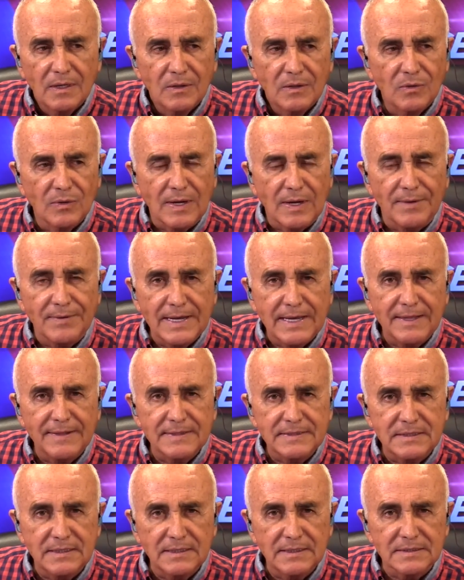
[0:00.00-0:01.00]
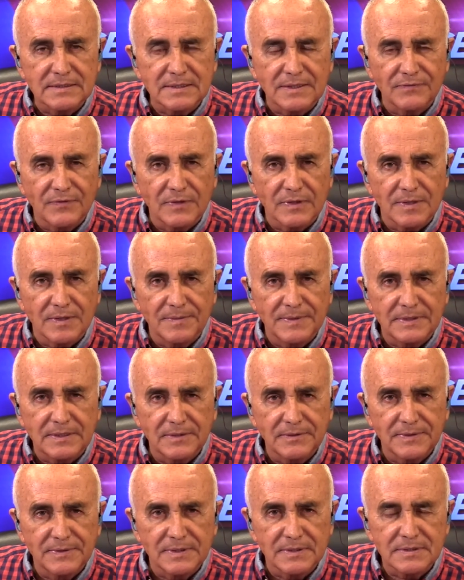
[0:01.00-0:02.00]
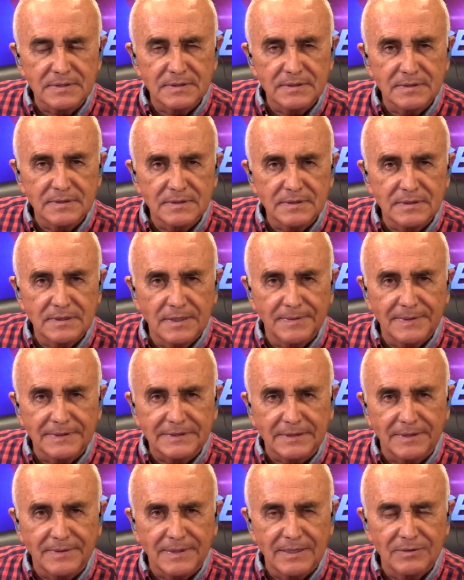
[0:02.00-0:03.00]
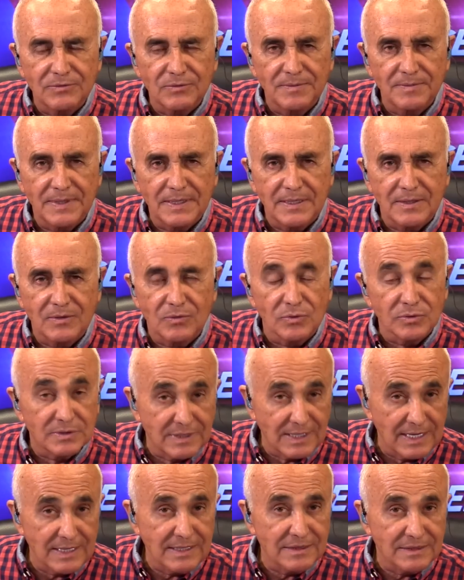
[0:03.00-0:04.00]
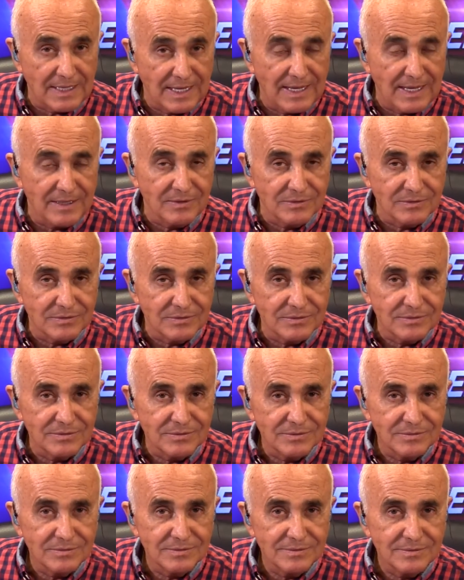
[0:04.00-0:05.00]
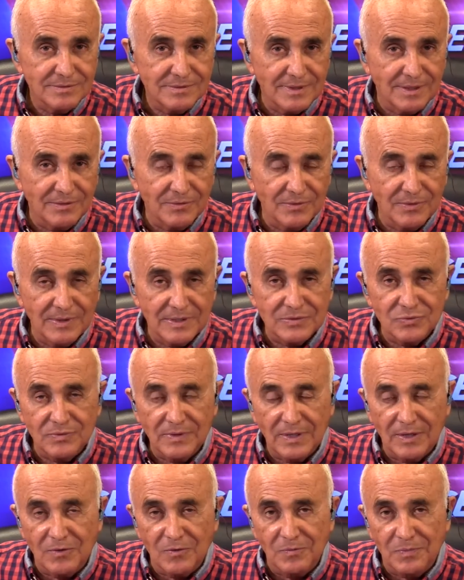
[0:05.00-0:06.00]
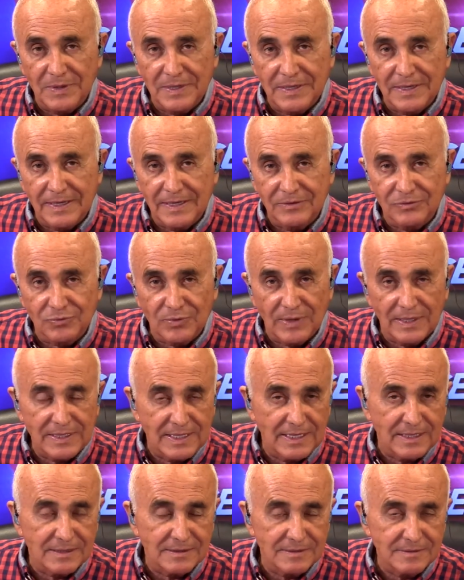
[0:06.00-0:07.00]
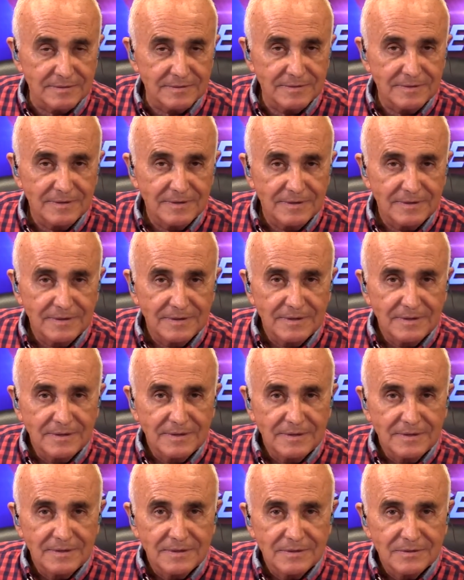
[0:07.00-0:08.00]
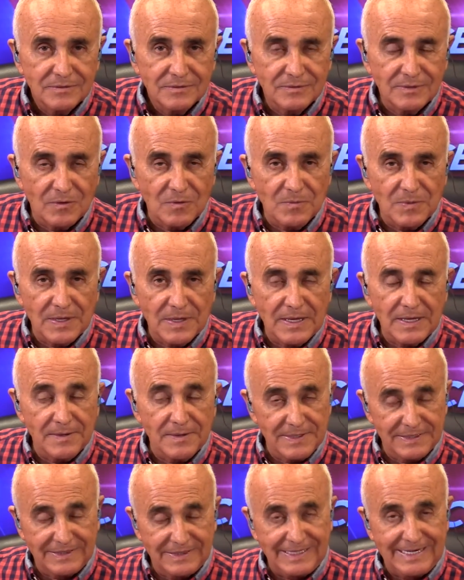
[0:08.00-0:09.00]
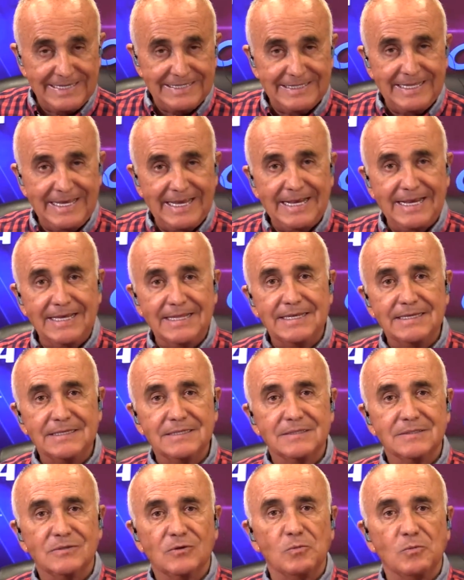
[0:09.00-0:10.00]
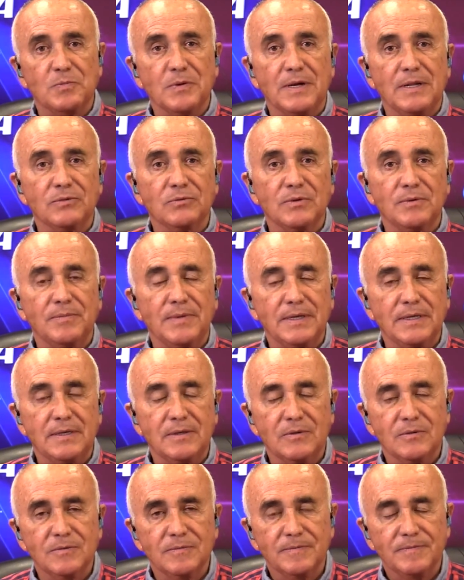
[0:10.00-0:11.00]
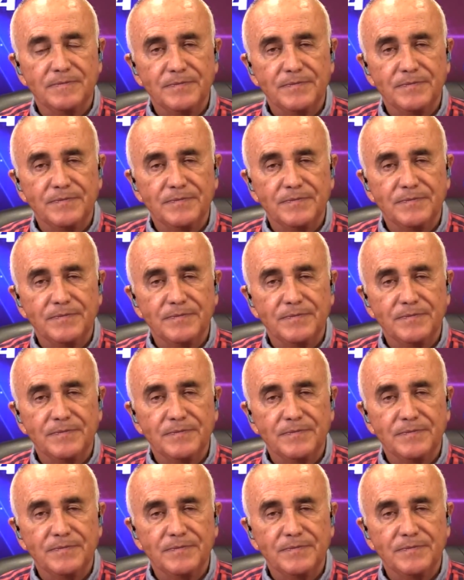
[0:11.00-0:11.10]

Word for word: Lo que habría que decir es que Vulcan Materials lleva trabajando en México 30 años, o sea, no es una compañía que entró ayer una compañía que va tres décadas operando en México.